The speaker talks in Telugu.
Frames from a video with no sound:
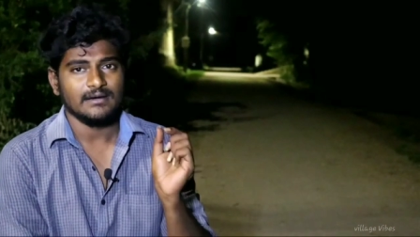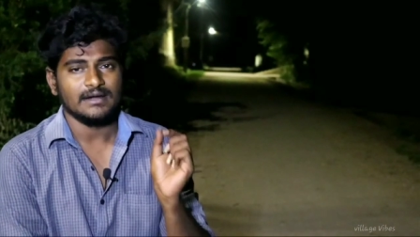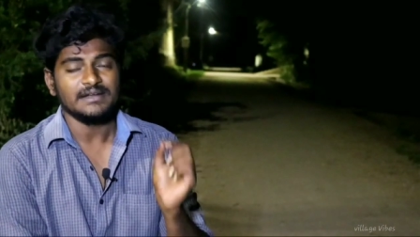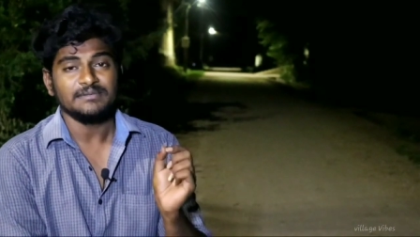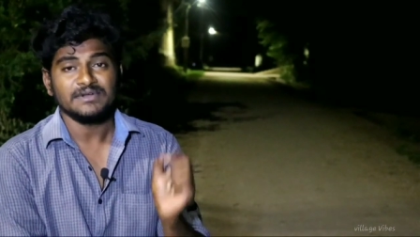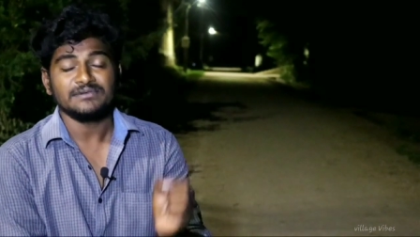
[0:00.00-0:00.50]

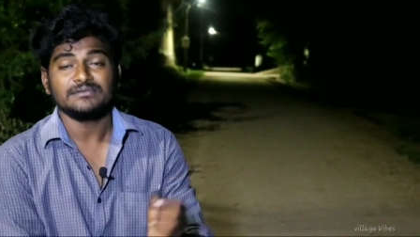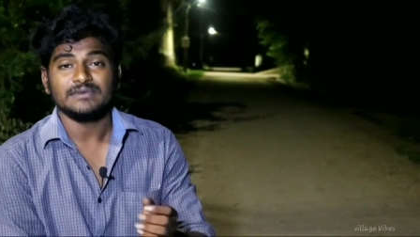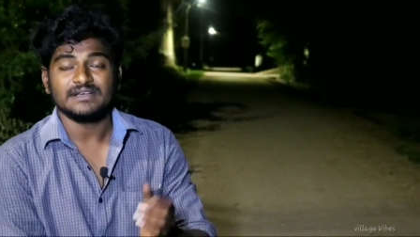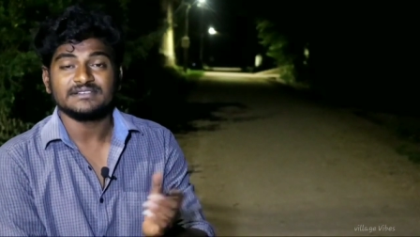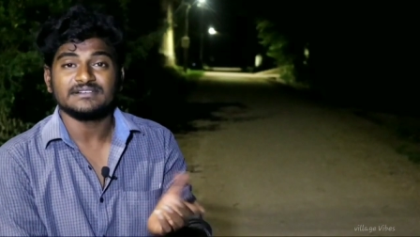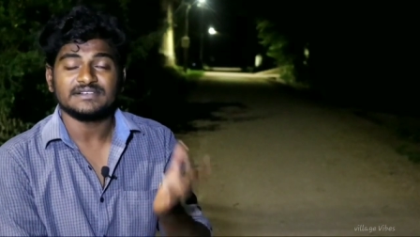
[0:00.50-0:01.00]
అంటే మనం
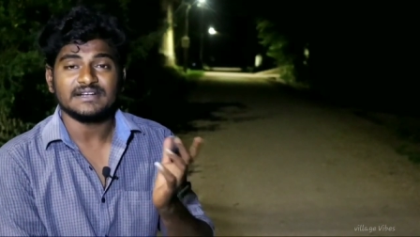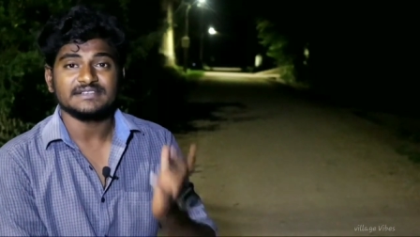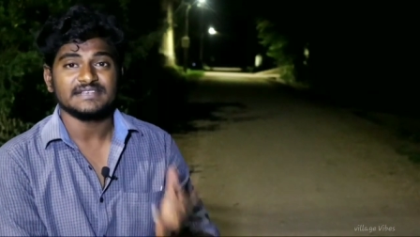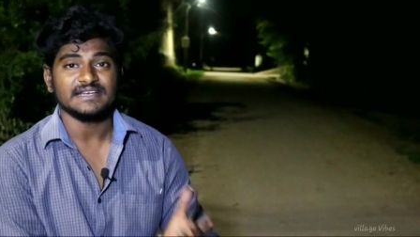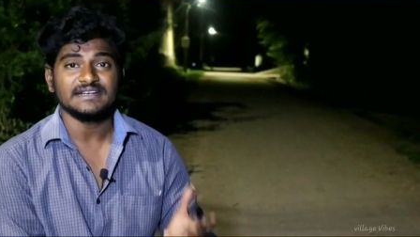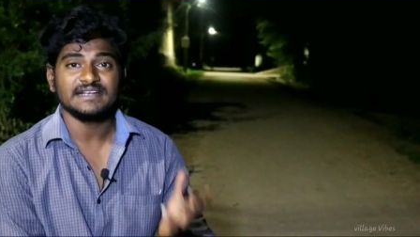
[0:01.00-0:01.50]
అసలు
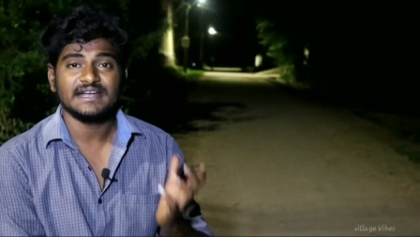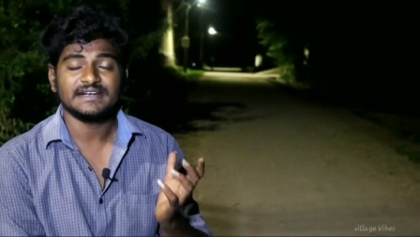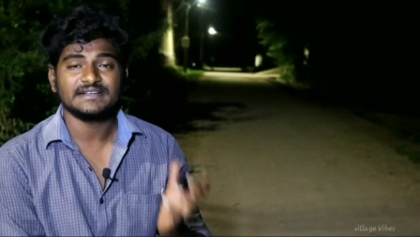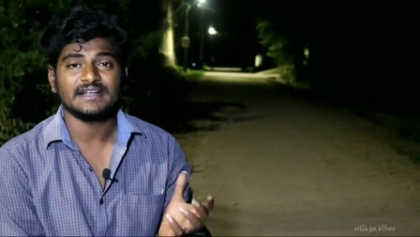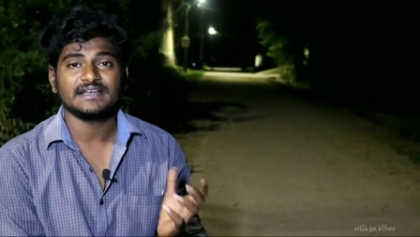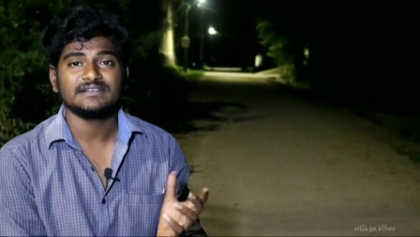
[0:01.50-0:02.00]
సెకండ్
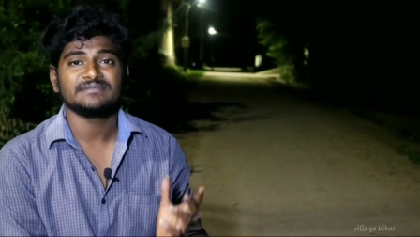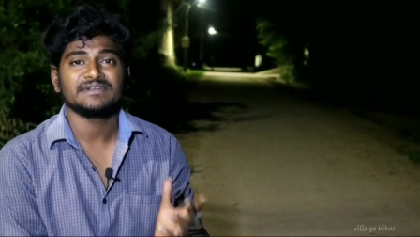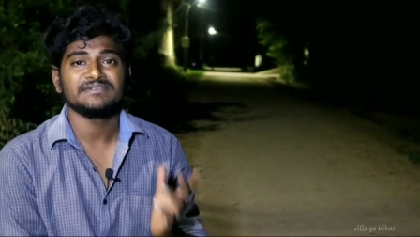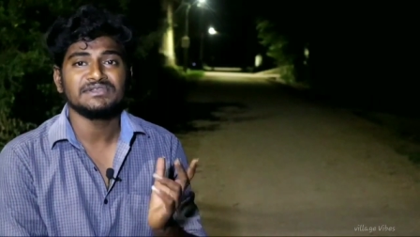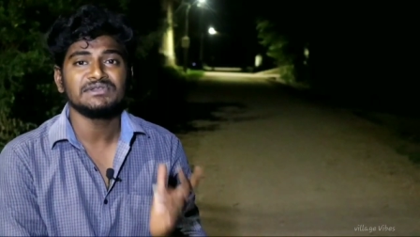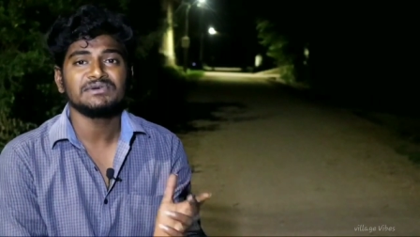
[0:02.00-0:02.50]
హ్యాండ్ ట్రాక్టర్
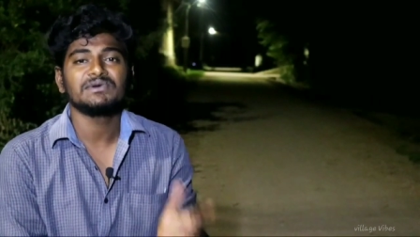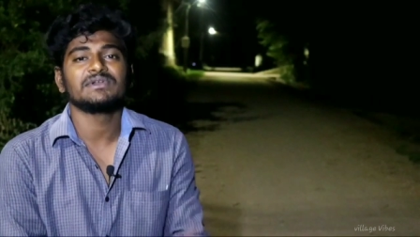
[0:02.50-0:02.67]
మనం ఎందుకు